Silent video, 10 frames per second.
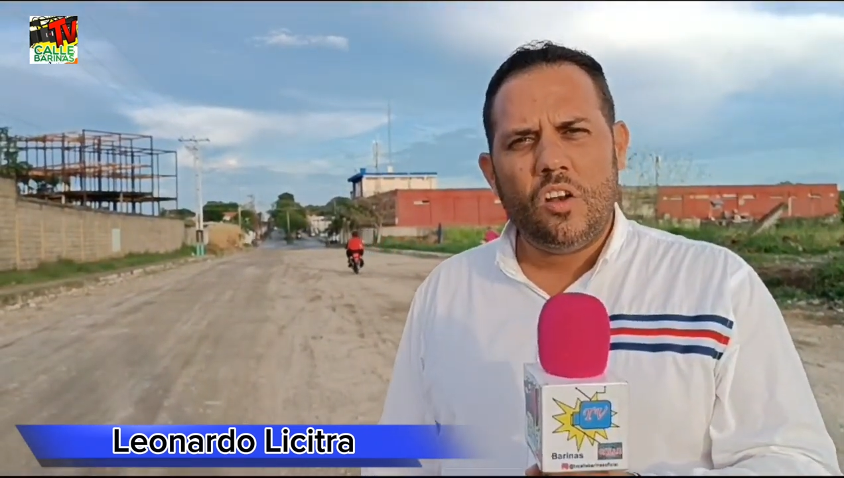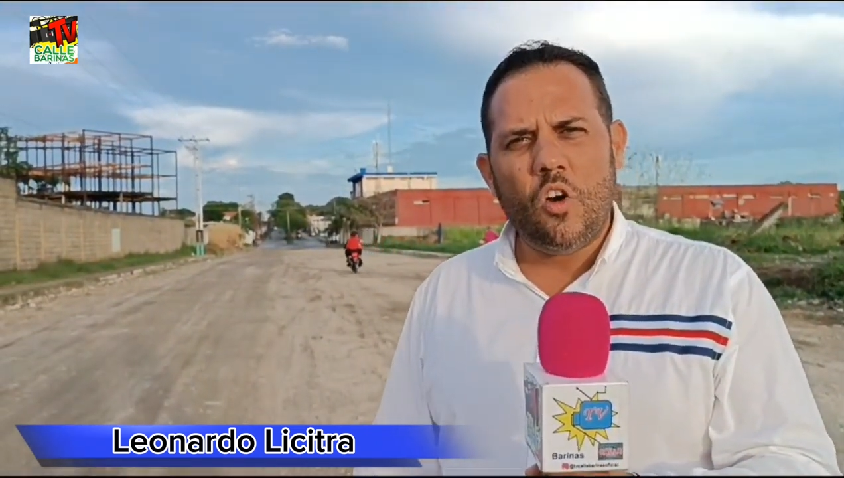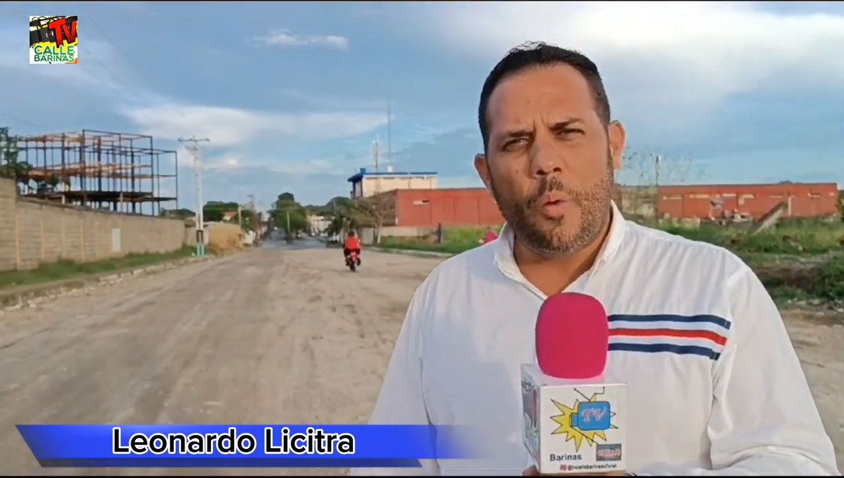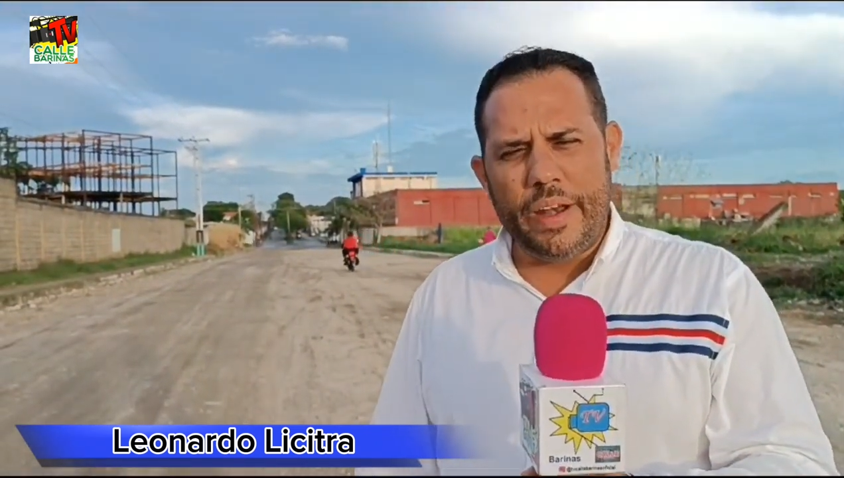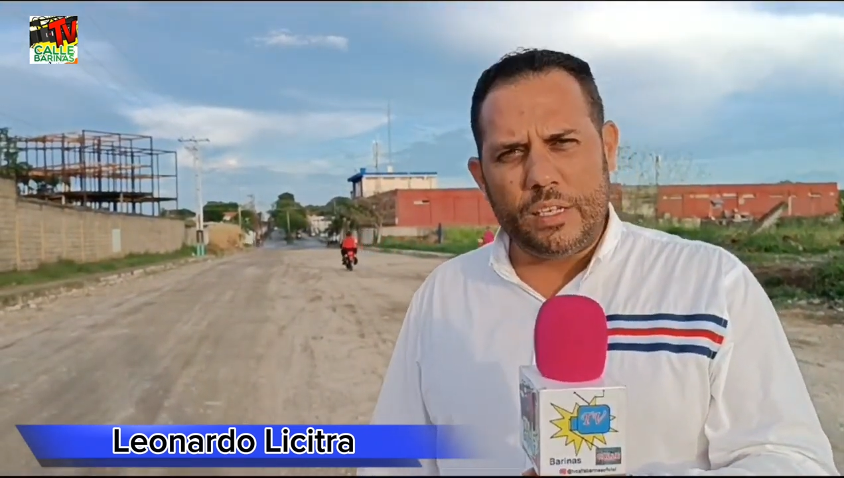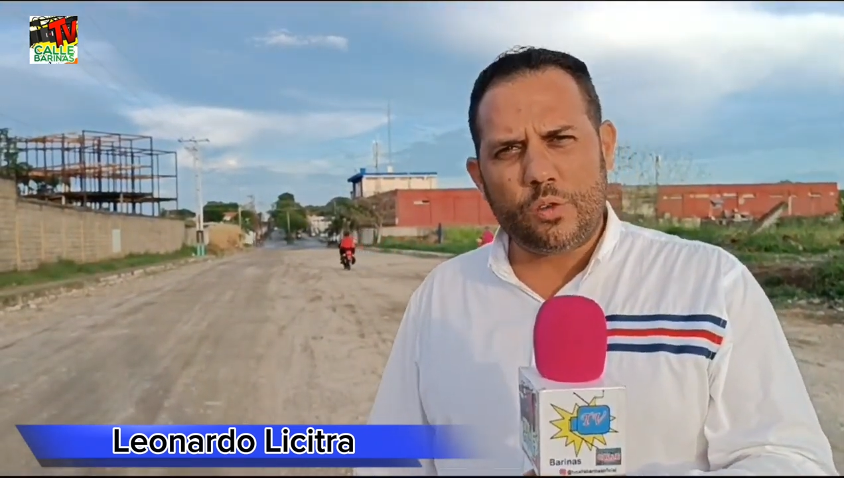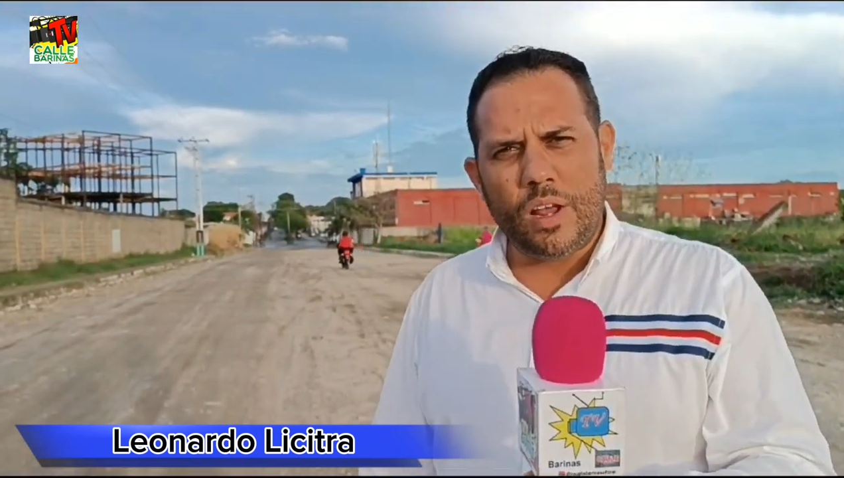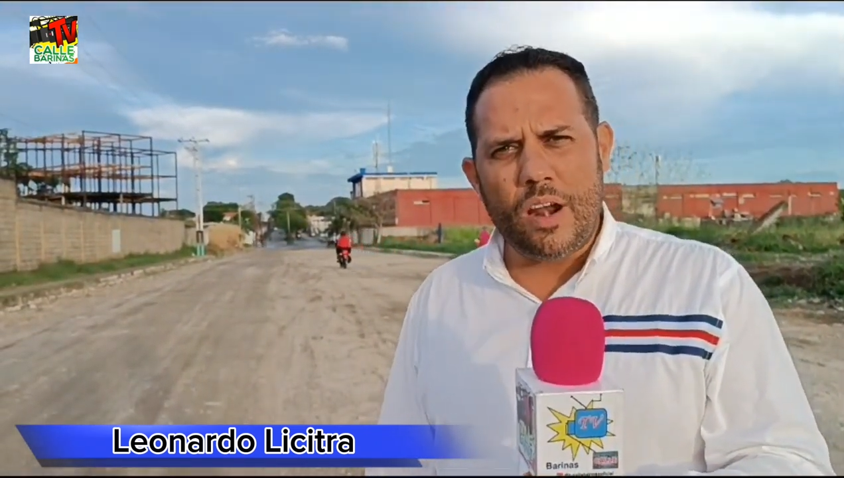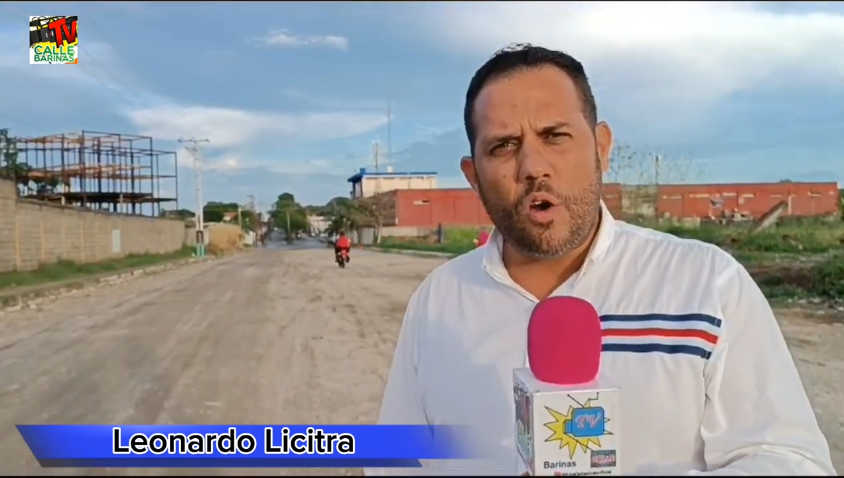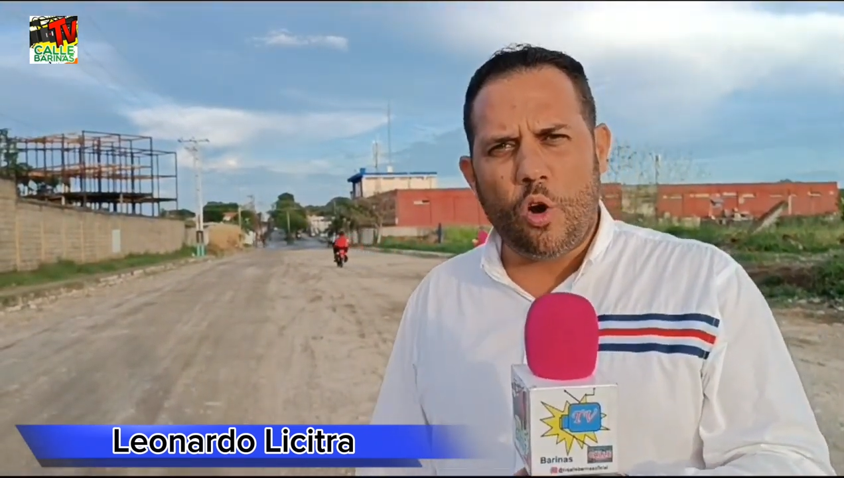Los
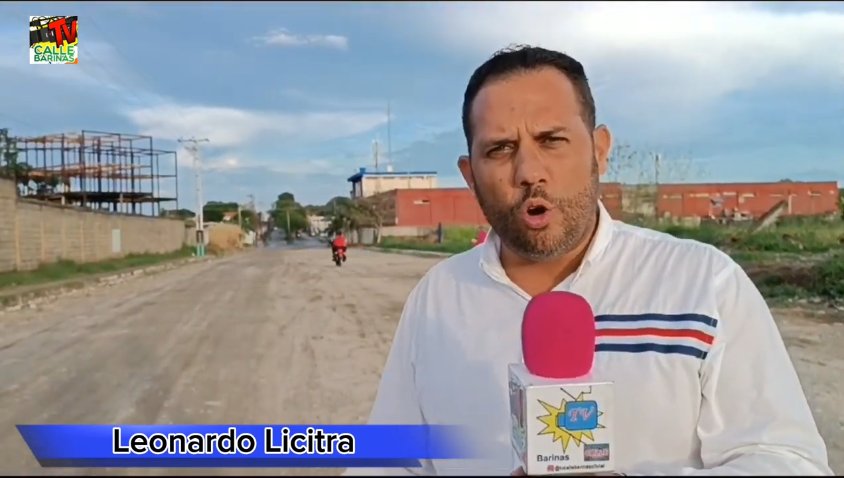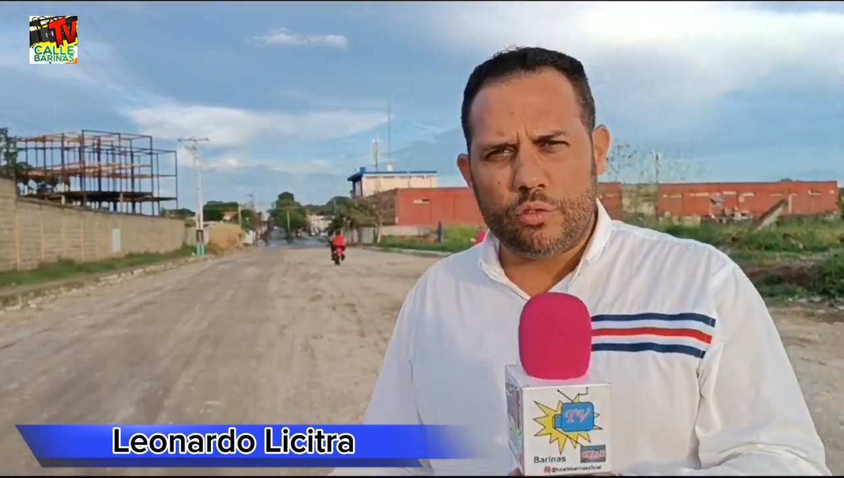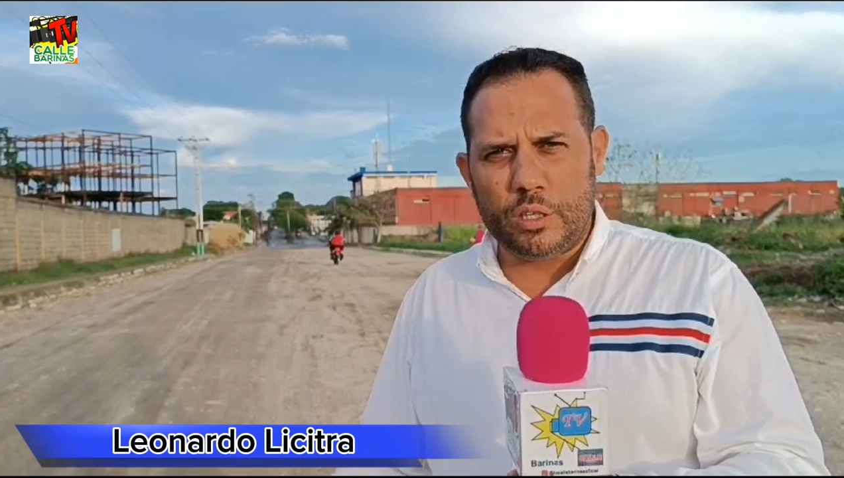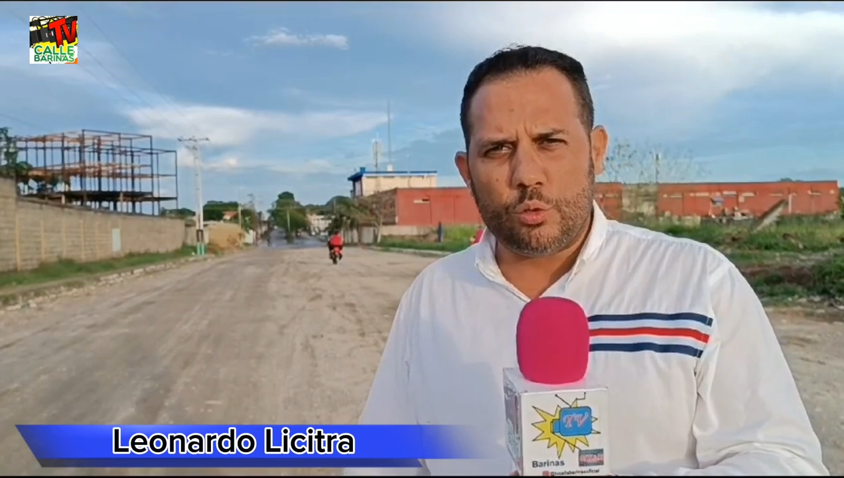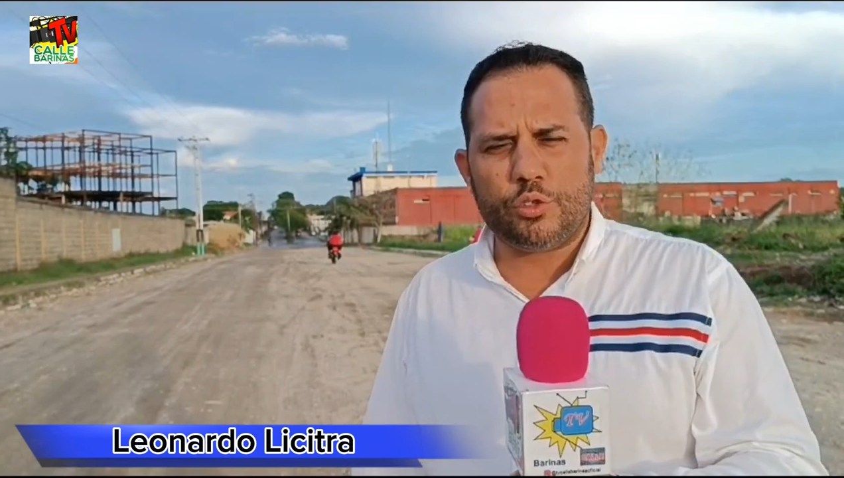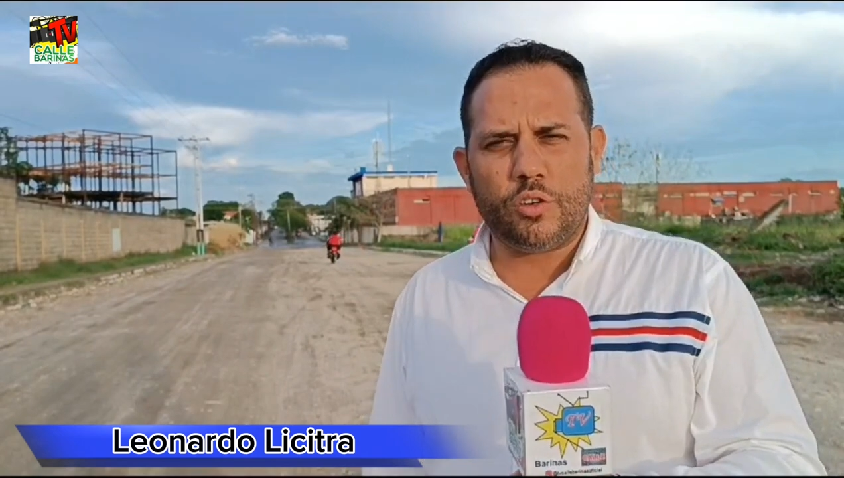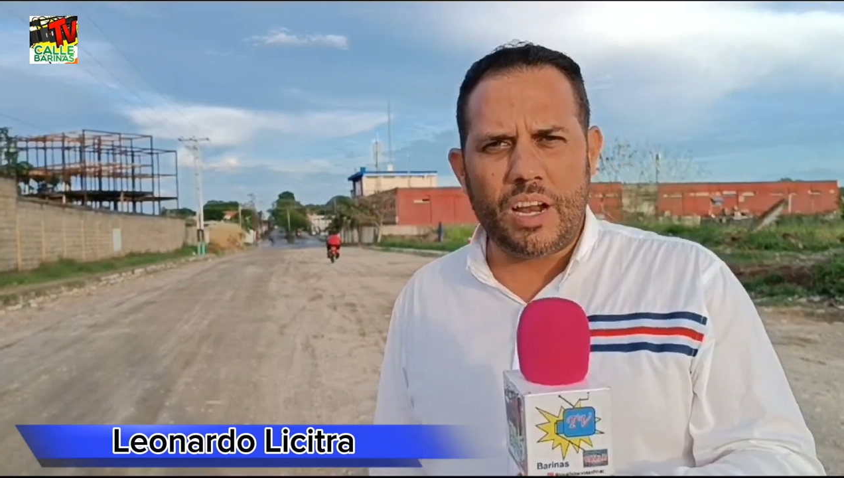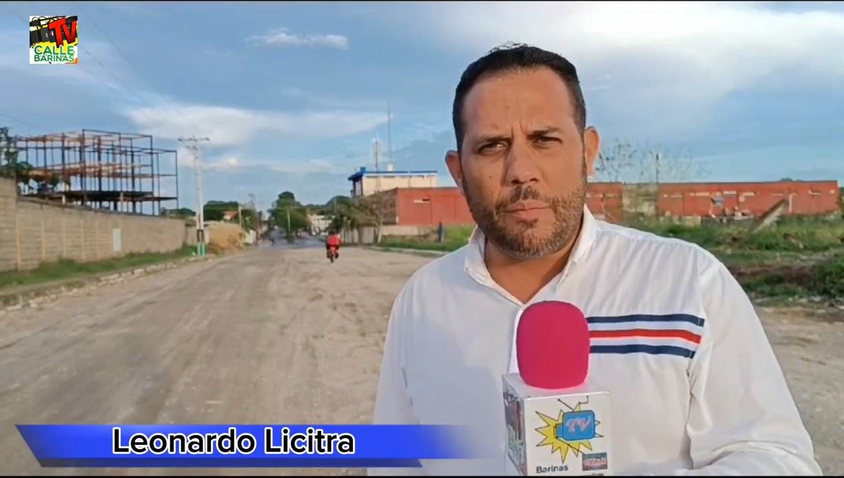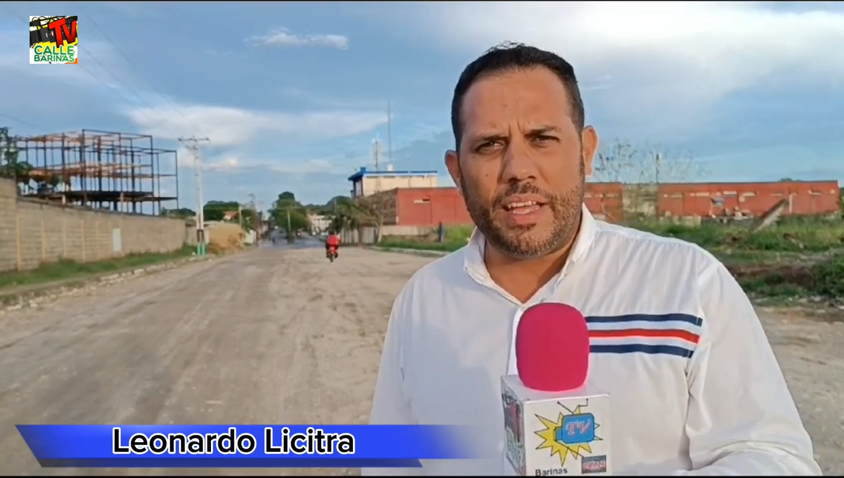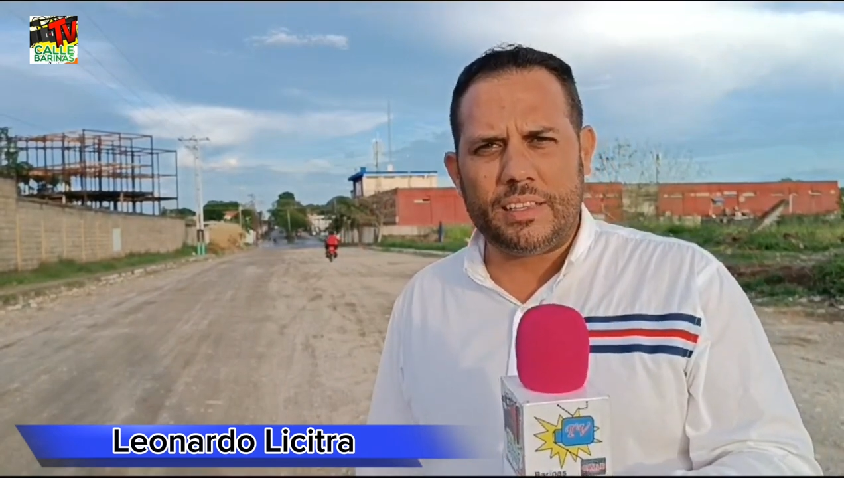venezolanos
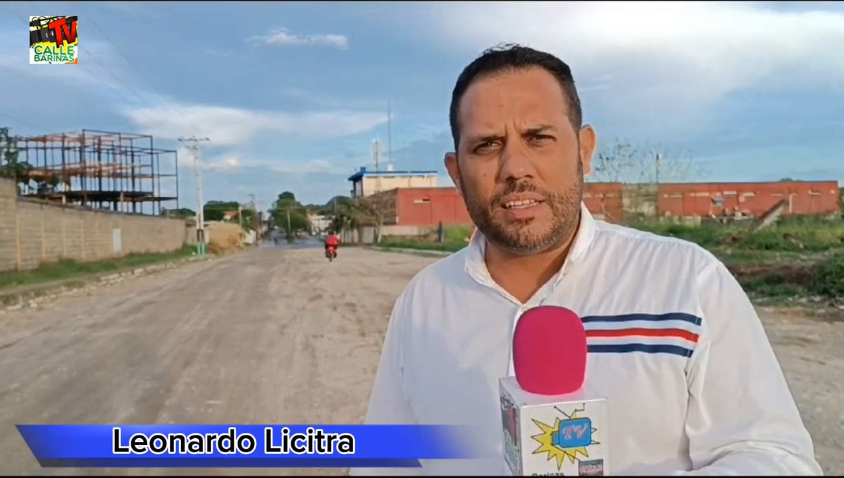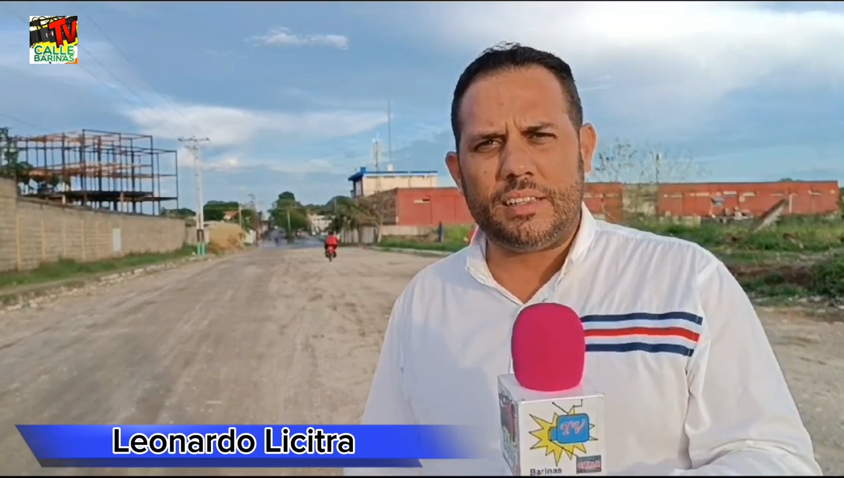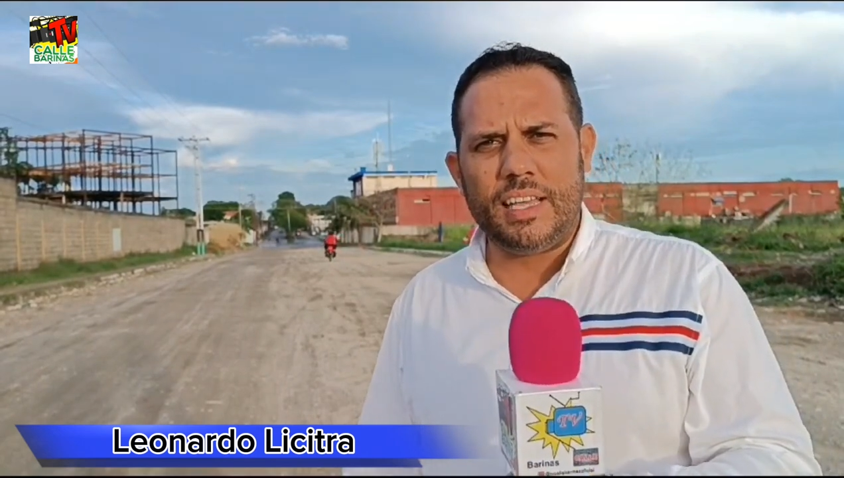constitucionalmente